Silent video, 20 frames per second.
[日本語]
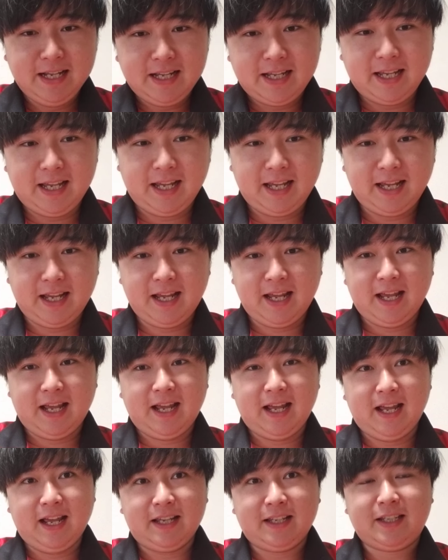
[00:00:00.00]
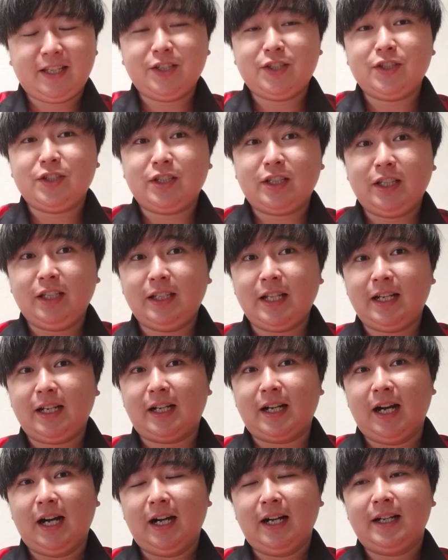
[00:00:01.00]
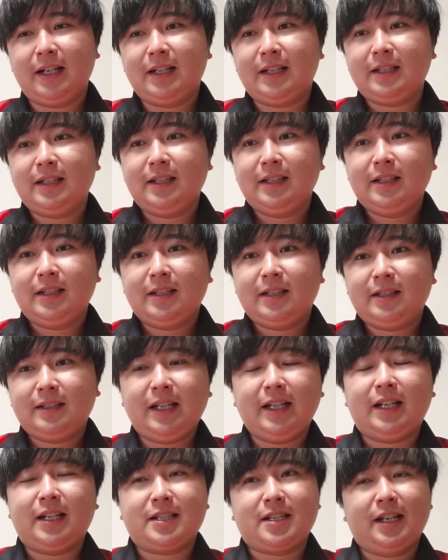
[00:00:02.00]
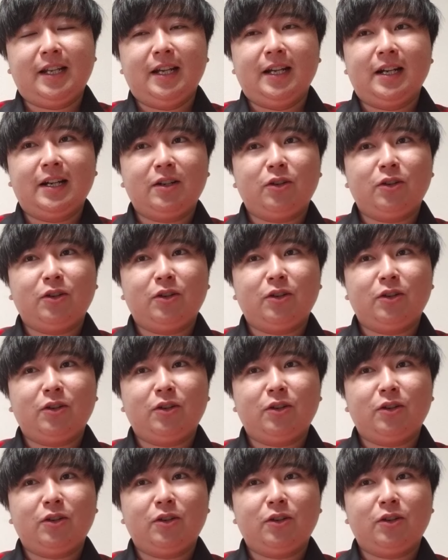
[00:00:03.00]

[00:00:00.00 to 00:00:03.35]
えー、引き続き何か、何かじゃねえや。